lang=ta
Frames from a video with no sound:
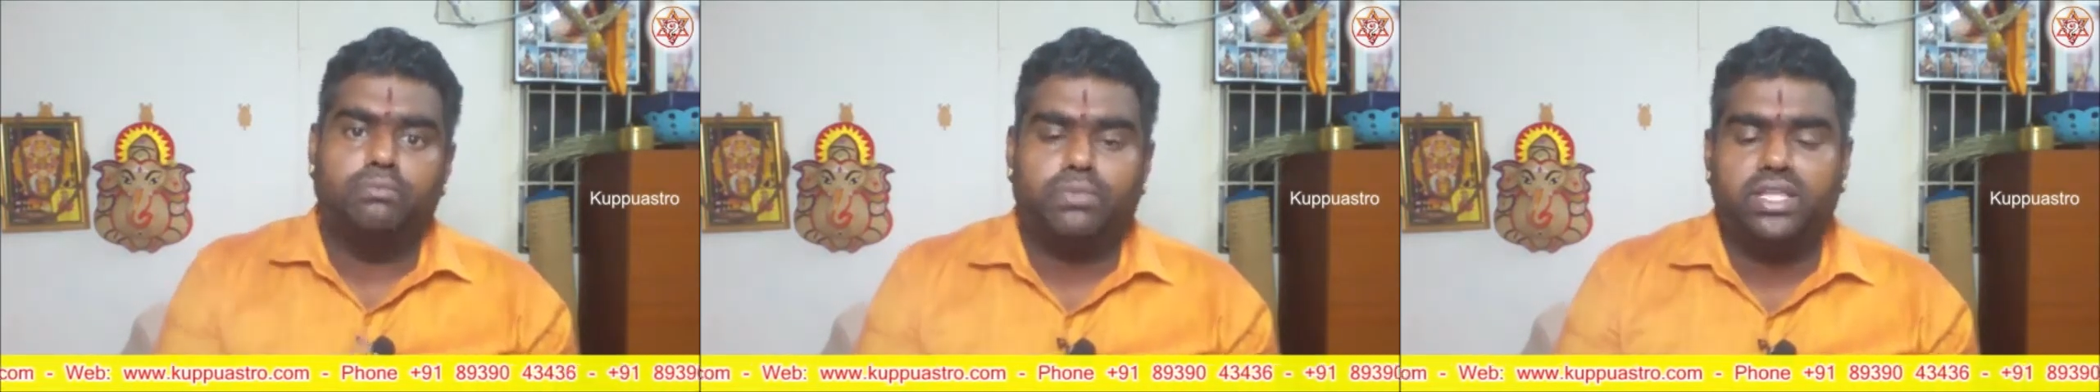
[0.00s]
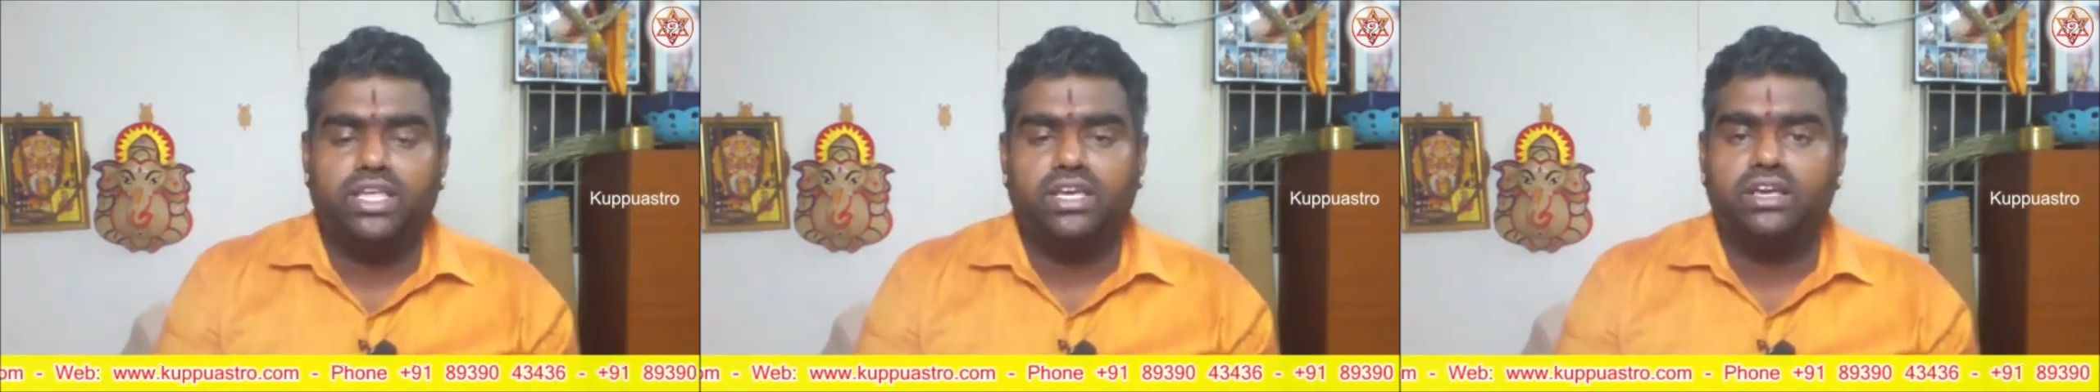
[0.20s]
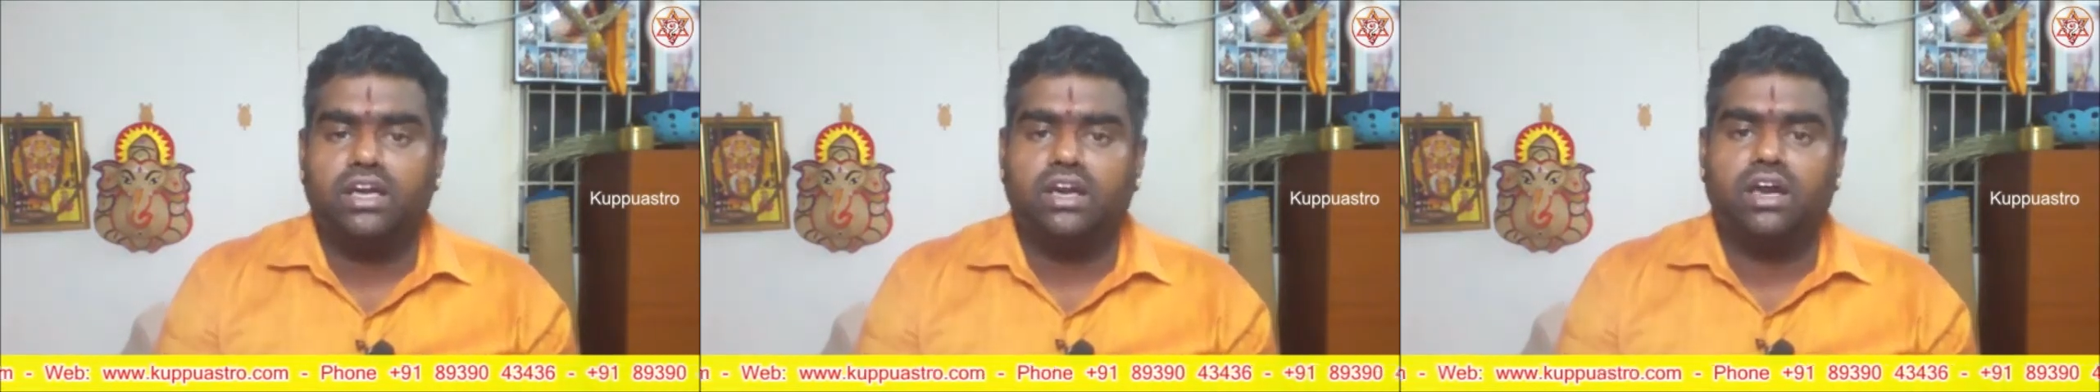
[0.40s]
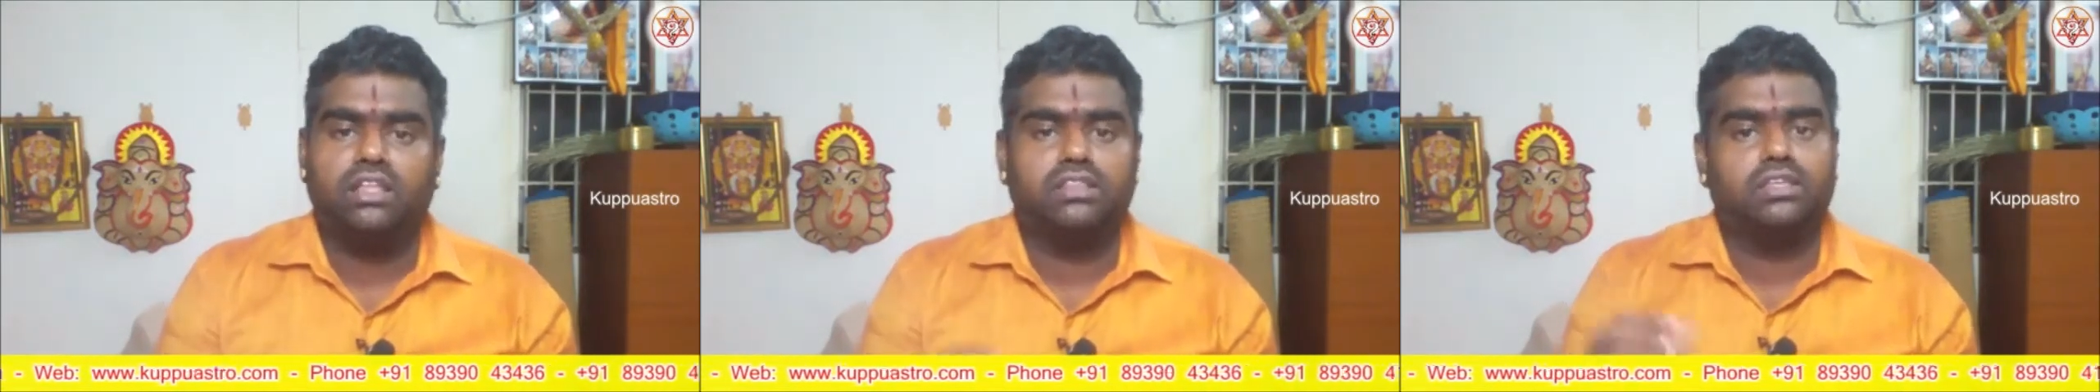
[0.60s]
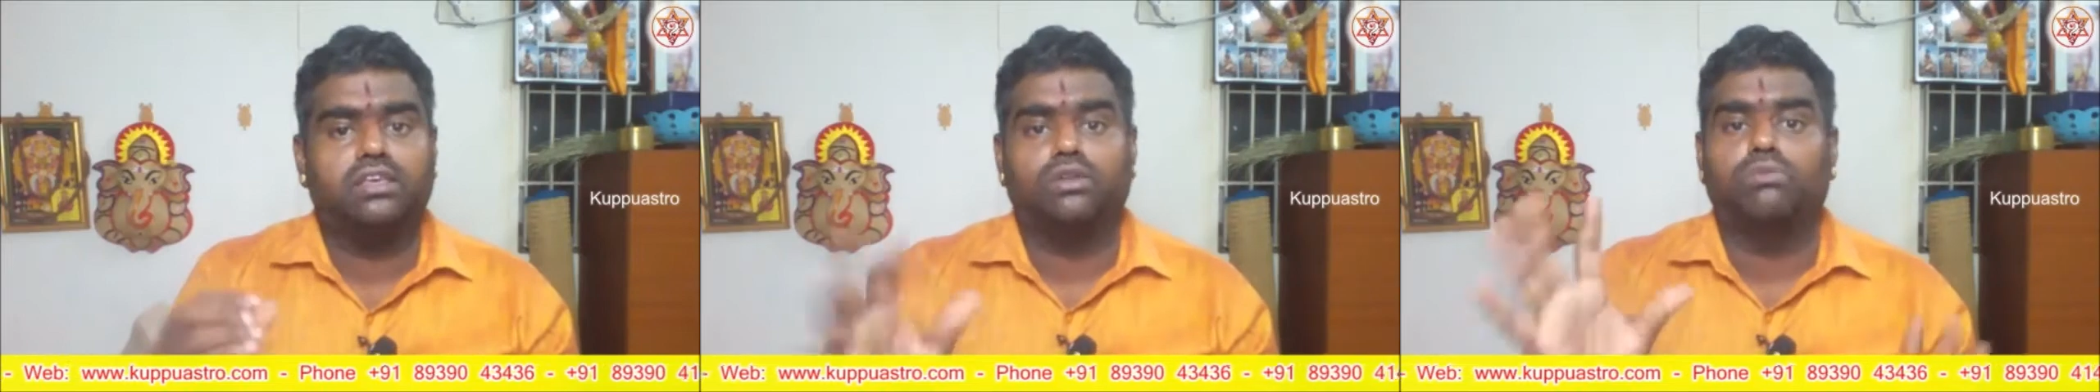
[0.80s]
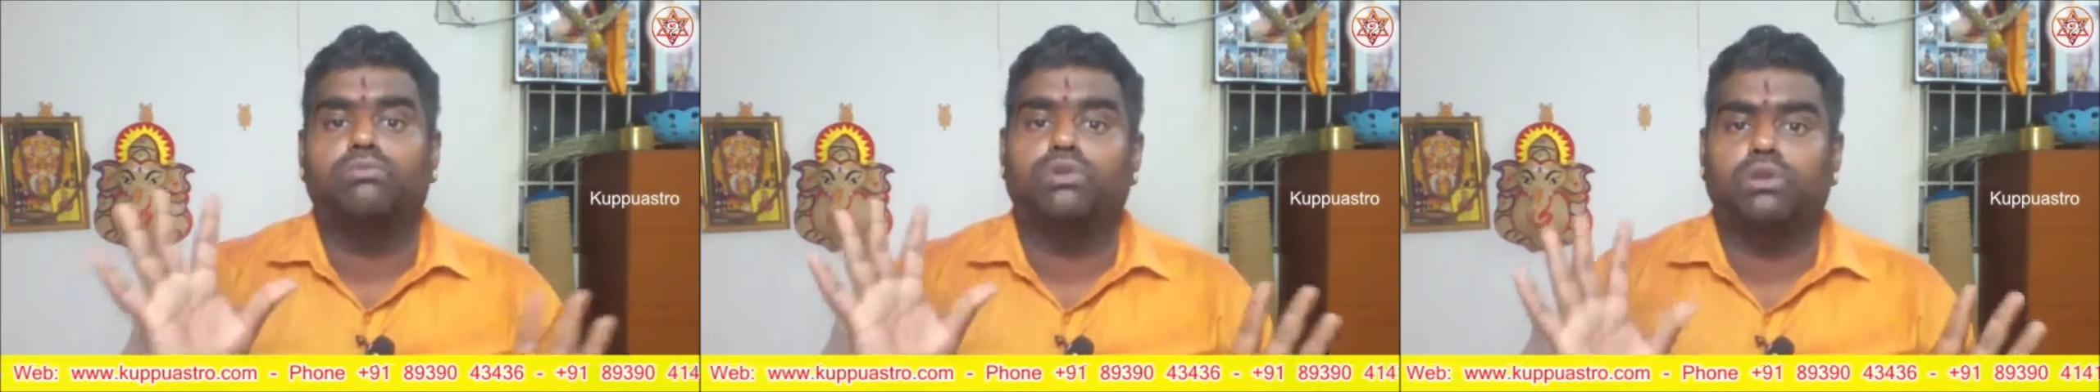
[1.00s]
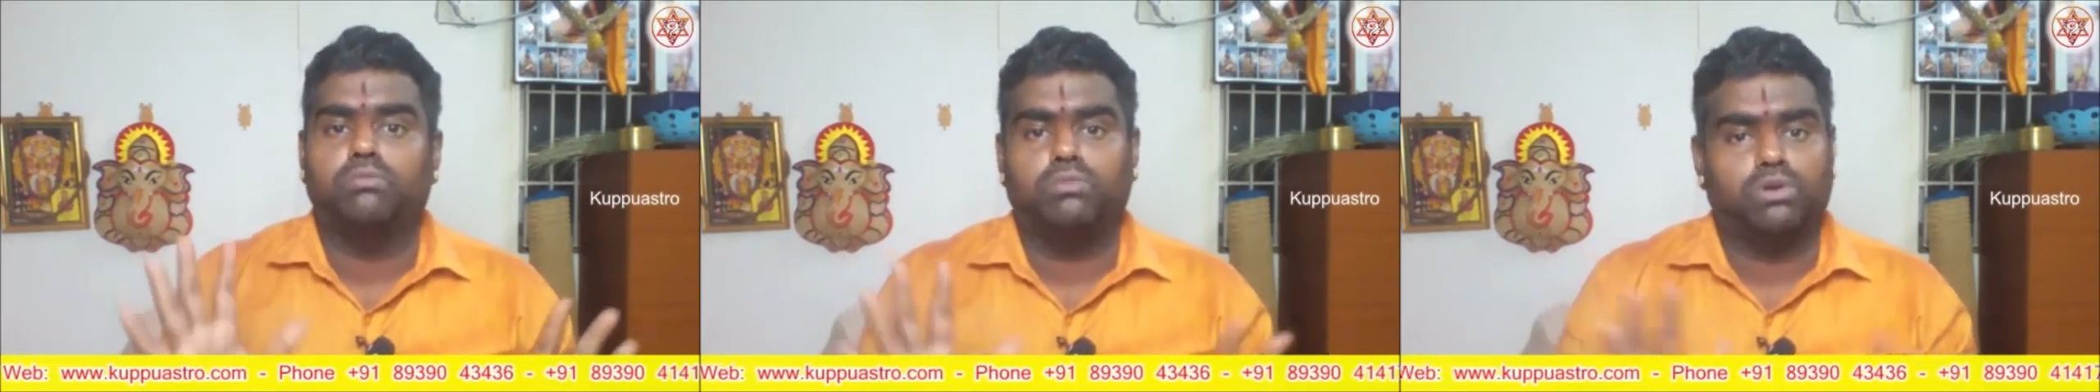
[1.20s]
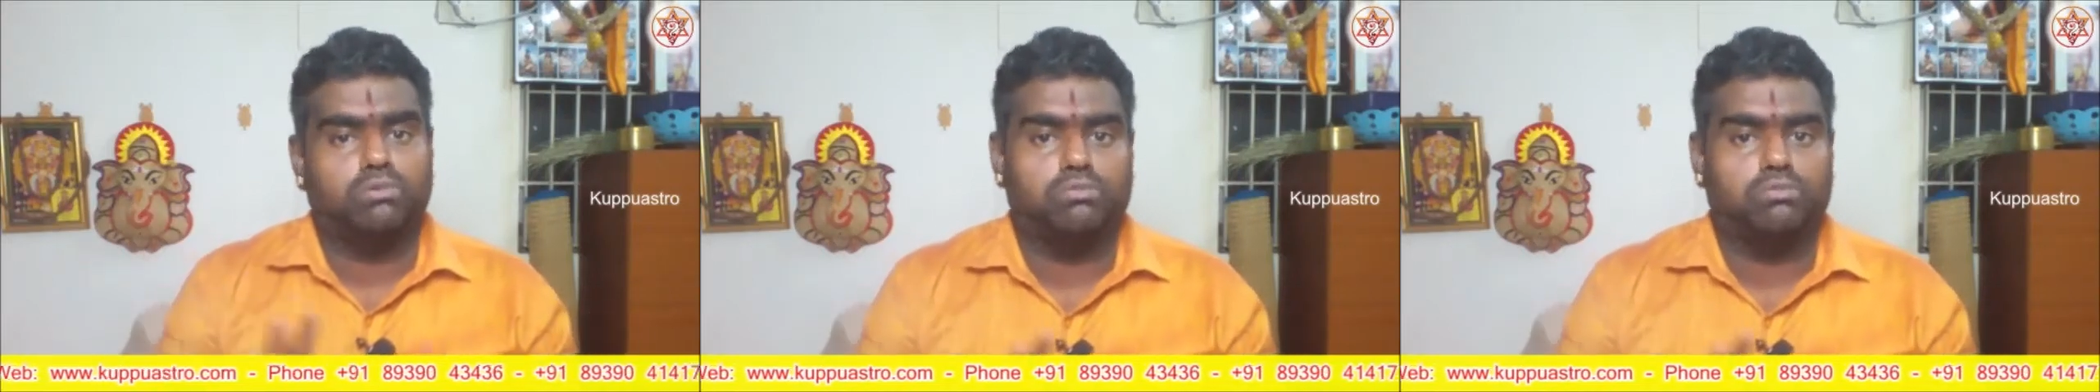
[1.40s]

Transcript: பிரியங்கா காந்திக்கு ரொம்ப ரொம்ப